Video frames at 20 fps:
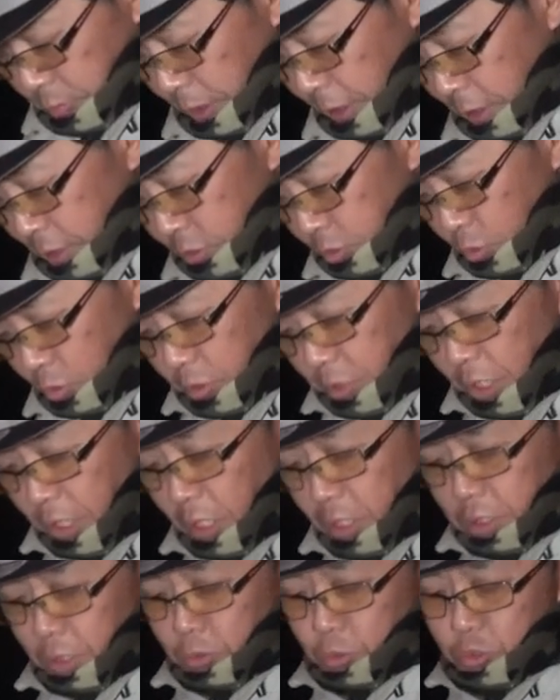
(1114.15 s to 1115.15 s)
バイトの出
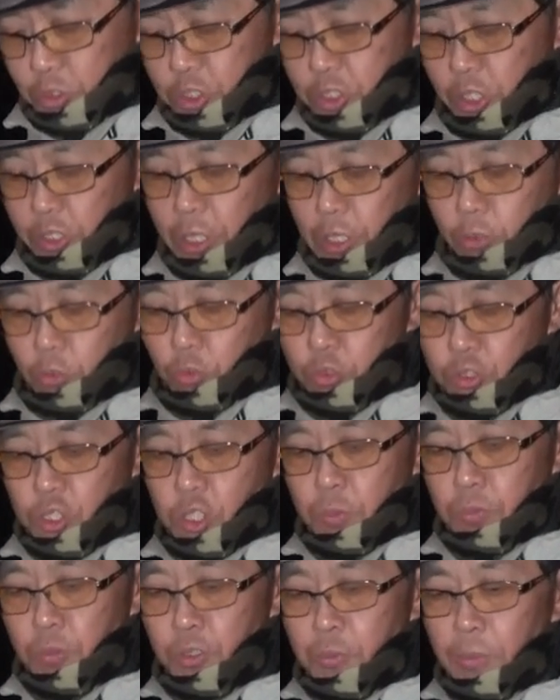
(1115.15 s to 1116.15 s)
方としては結構
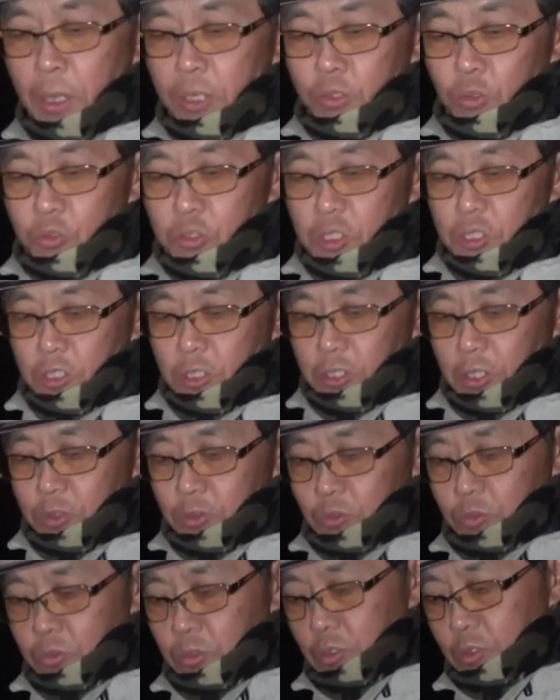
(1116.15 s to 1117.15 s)
渋いバイトの出方する
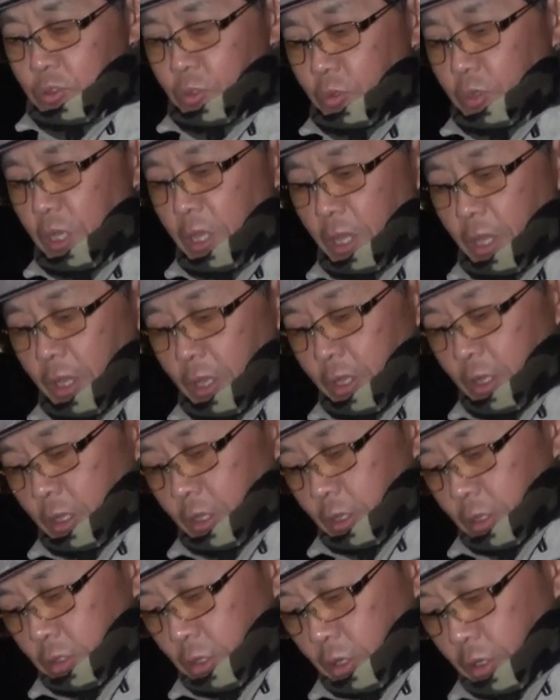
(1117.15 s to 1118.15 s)
んですよね
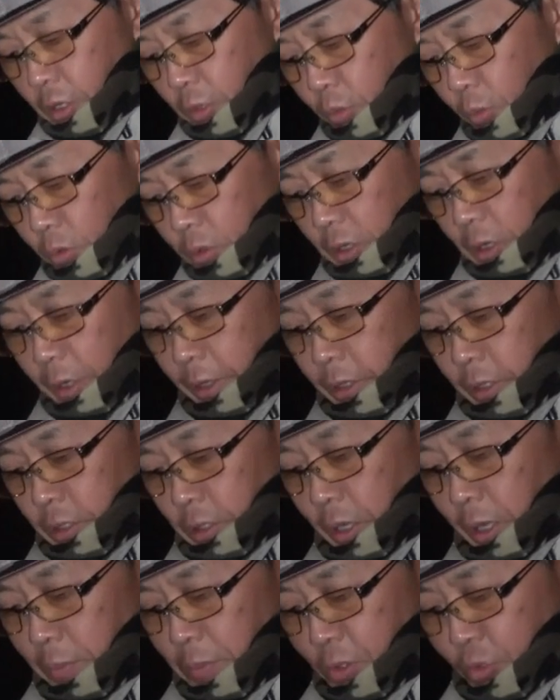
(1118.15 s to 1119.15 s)
だから今回
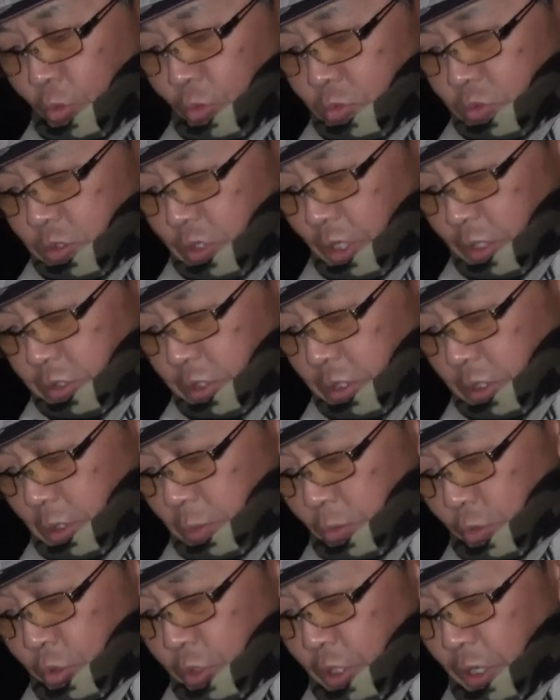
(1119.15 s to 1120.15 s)
編みコン使ってて
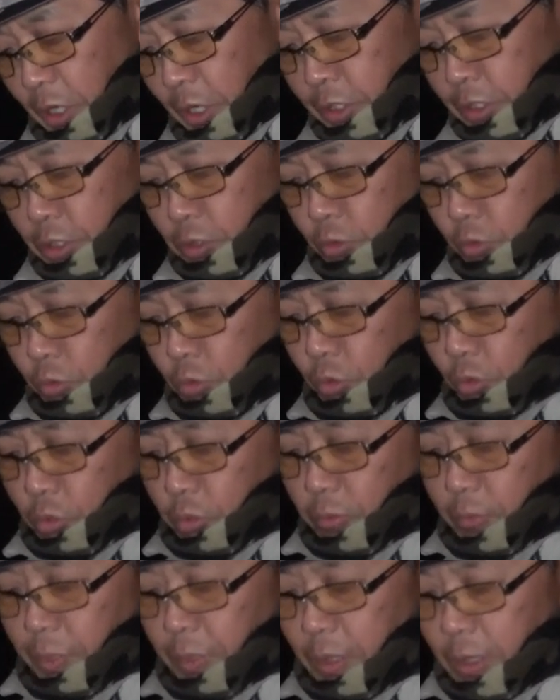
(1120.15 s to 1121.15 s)
も意外にこの
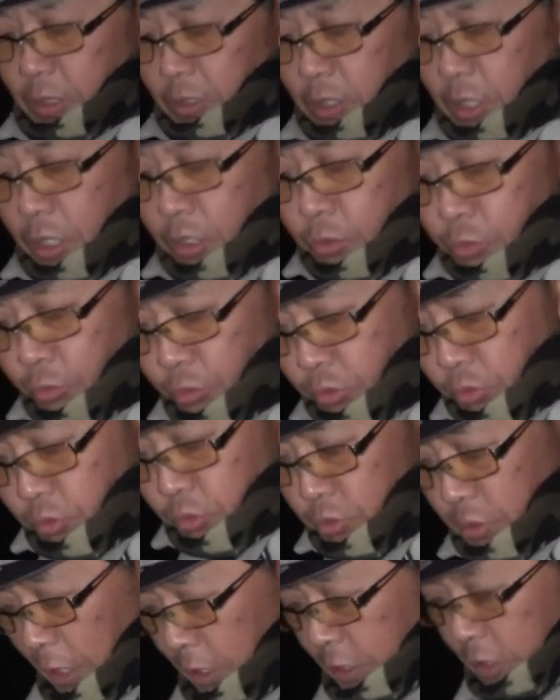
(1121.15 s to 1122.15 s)
テールフックだ